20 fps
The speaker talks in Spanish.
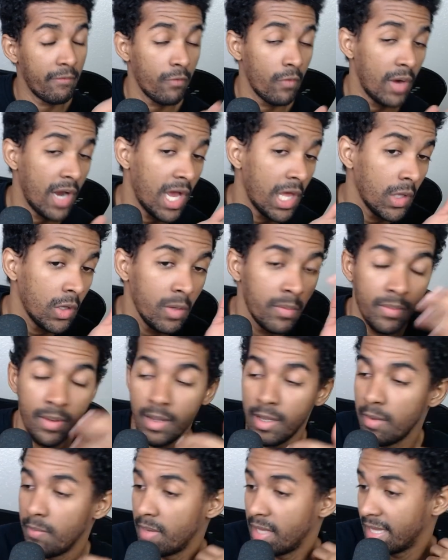funado y
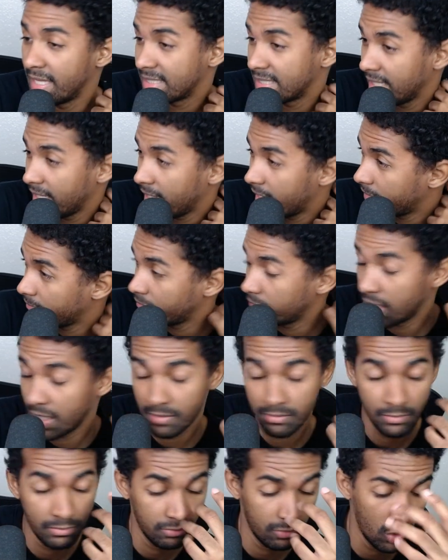me, decían
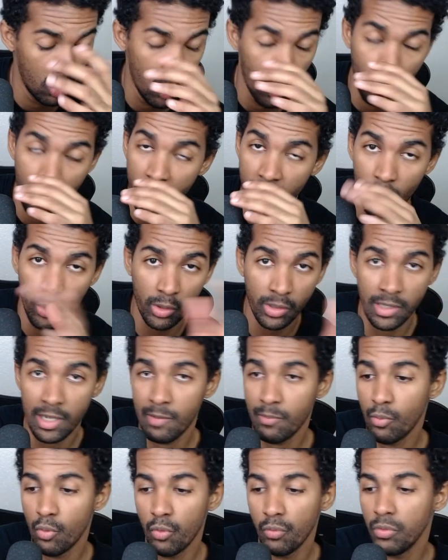de lo peor
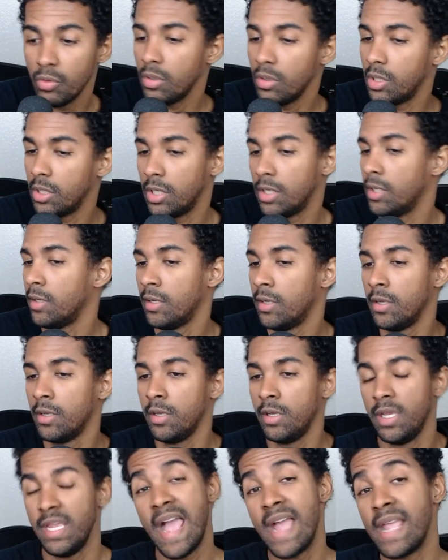del mundo y,
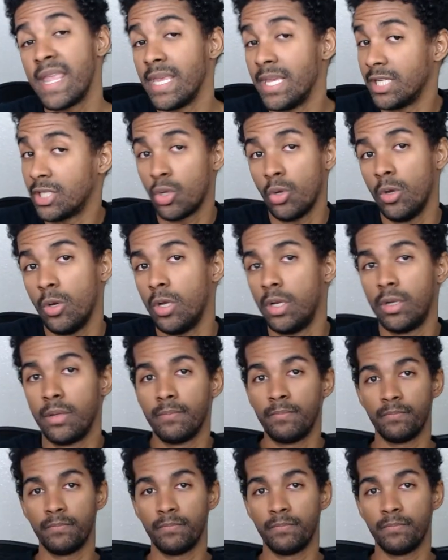y aquí estoy.